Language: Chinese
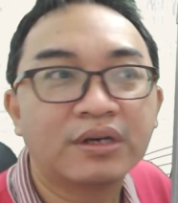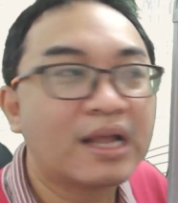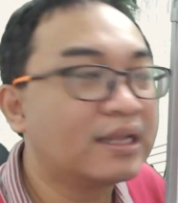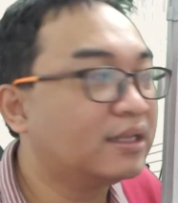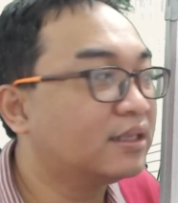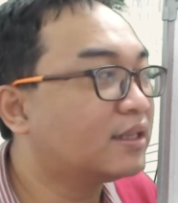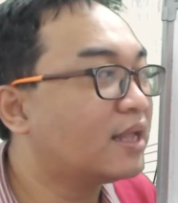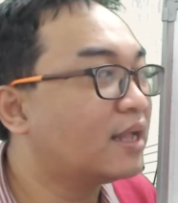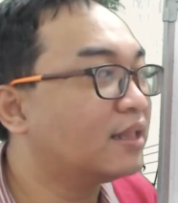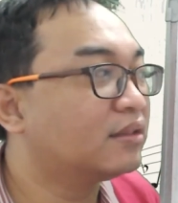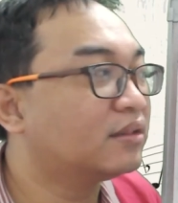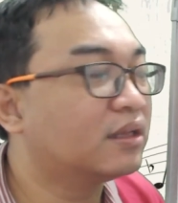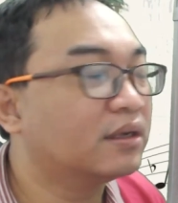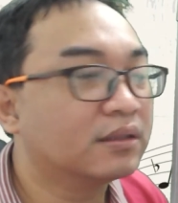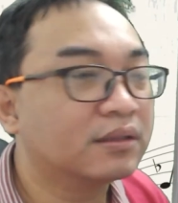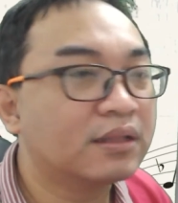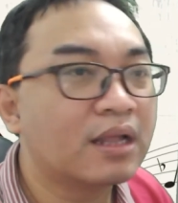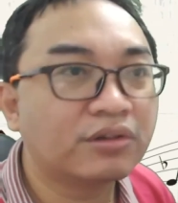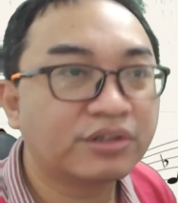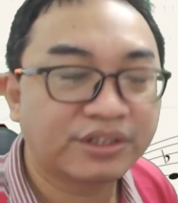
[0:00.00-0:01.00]
那一旦
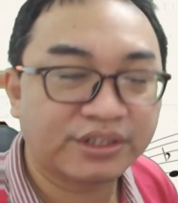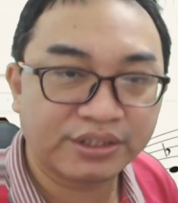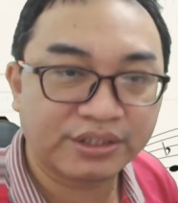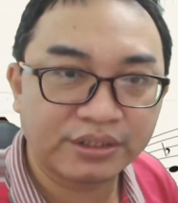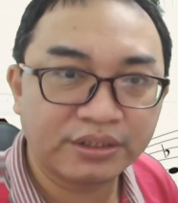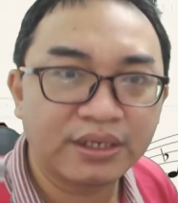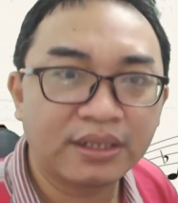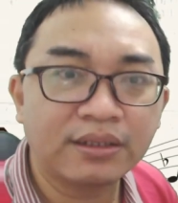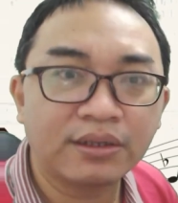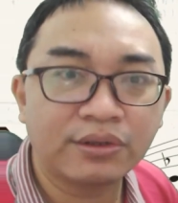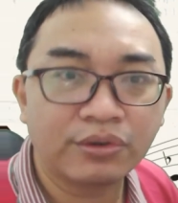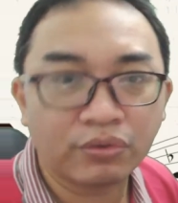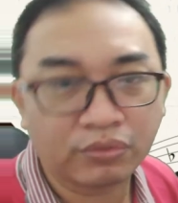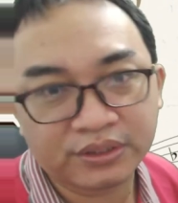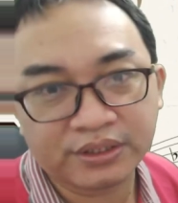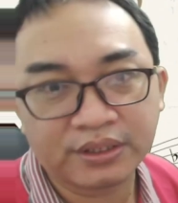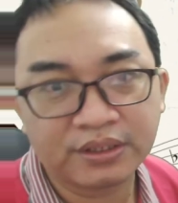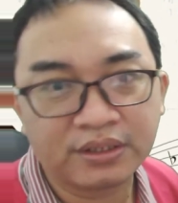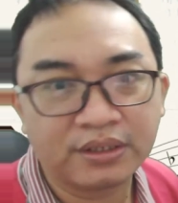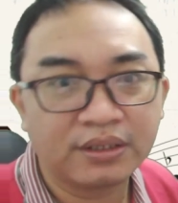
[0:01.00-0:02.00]
等到时间的
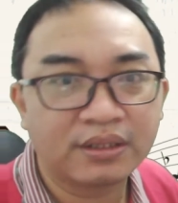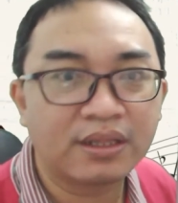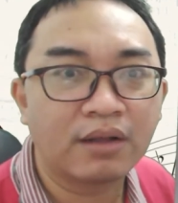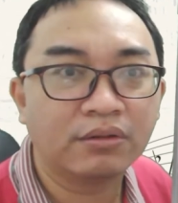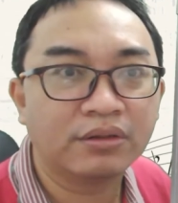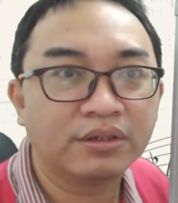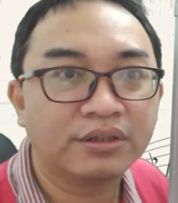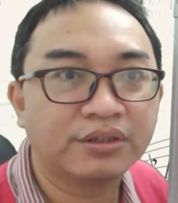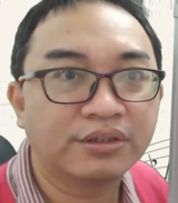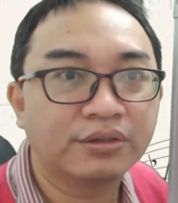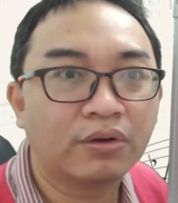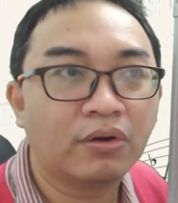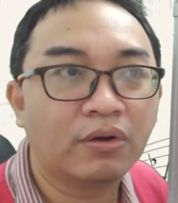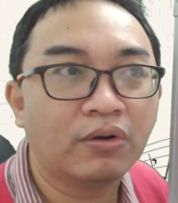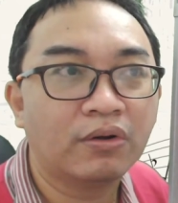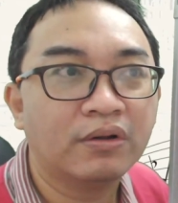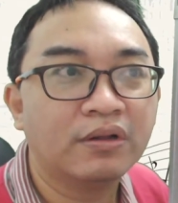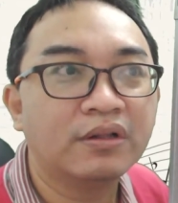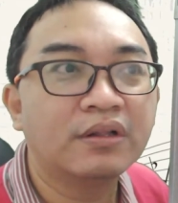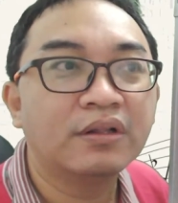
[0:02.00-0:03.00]
用神一到的时
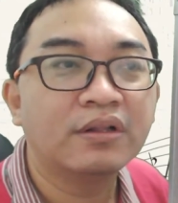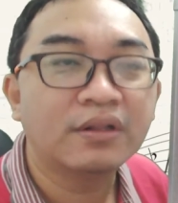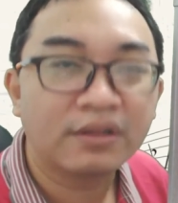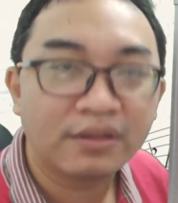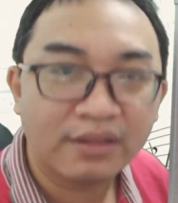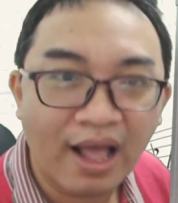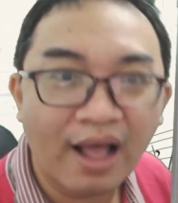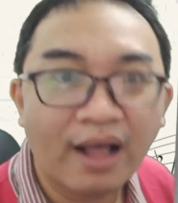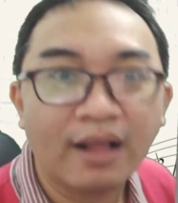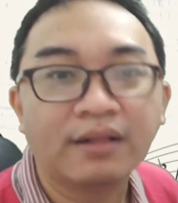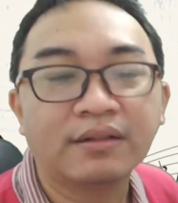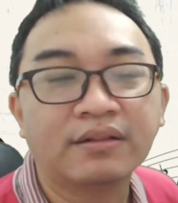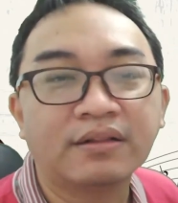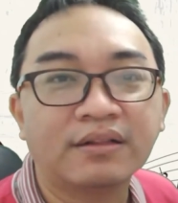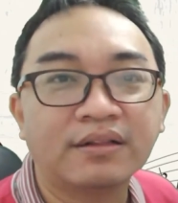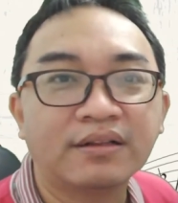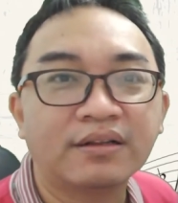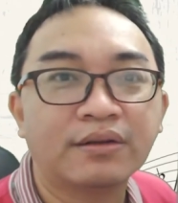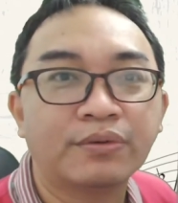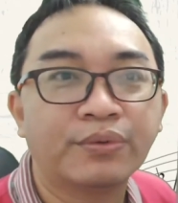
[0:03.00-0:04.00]
候，那
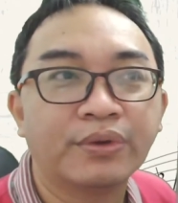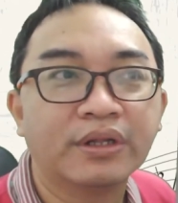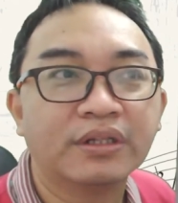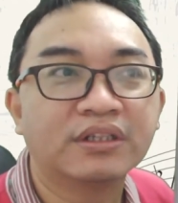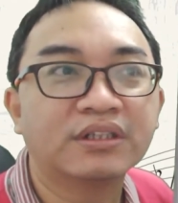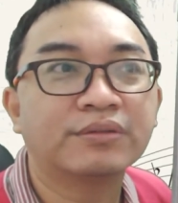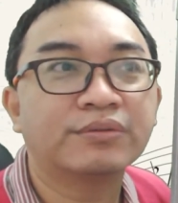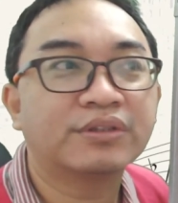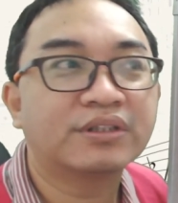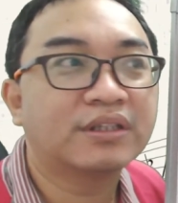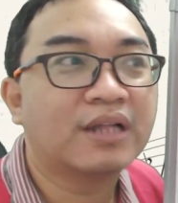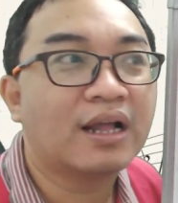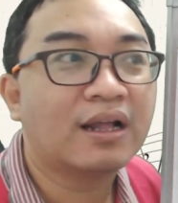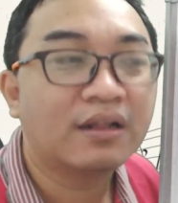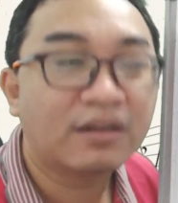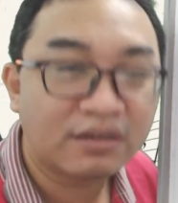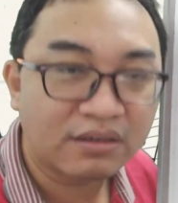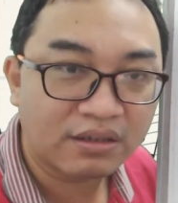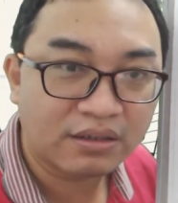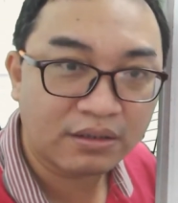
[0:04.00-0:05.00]
各位是不是啊，
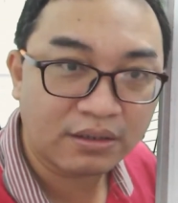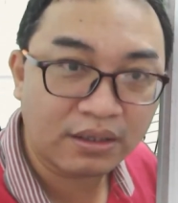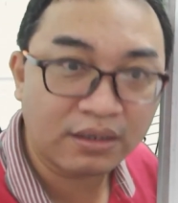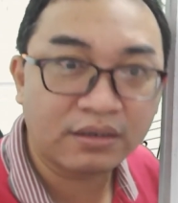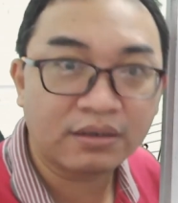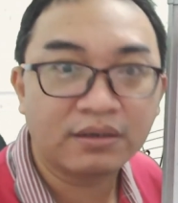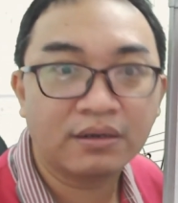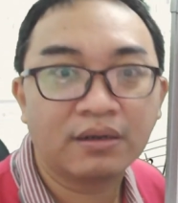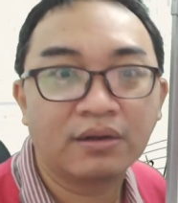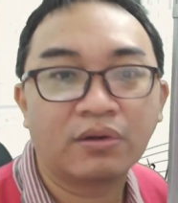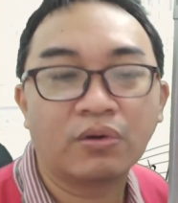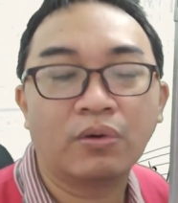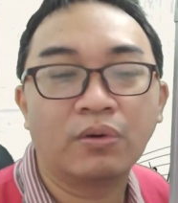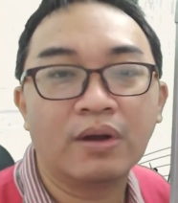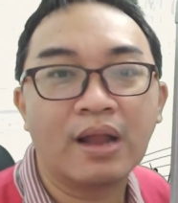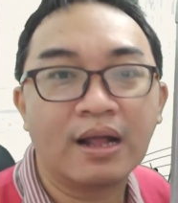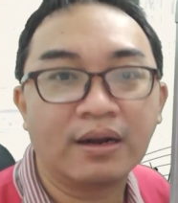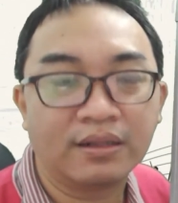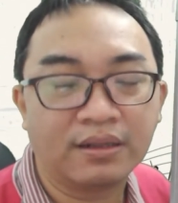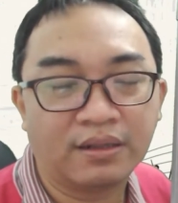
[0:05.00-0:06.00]
更能够
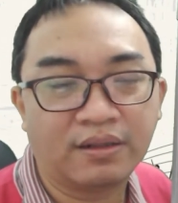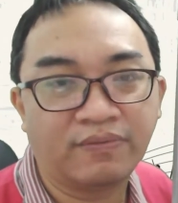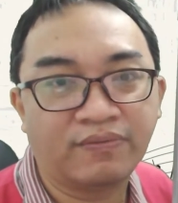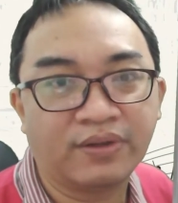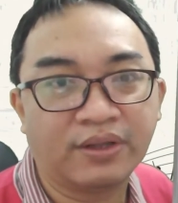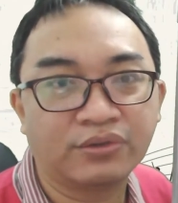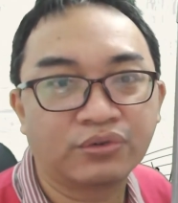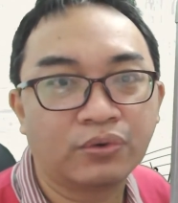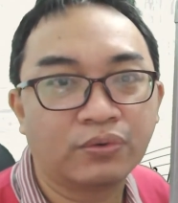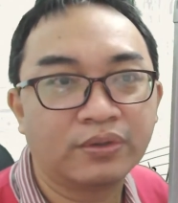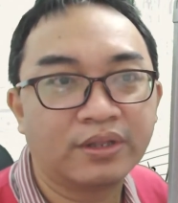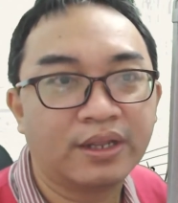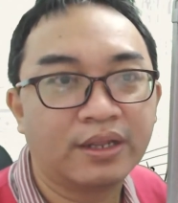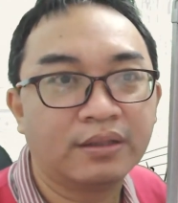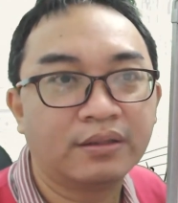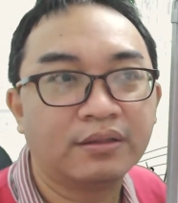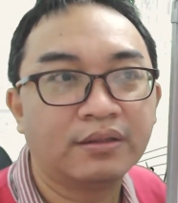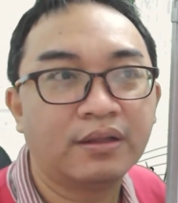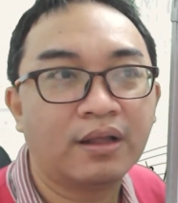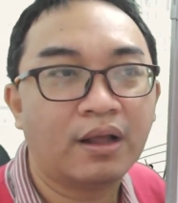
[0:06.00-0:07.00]
让你一飞冲
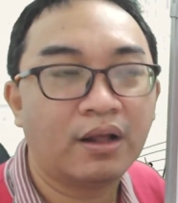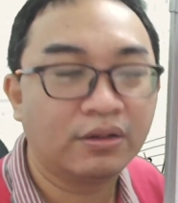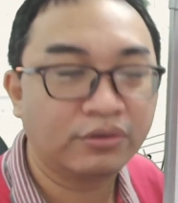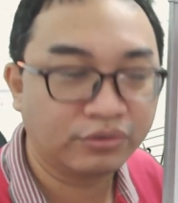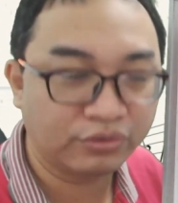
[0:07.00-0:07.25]
天啊？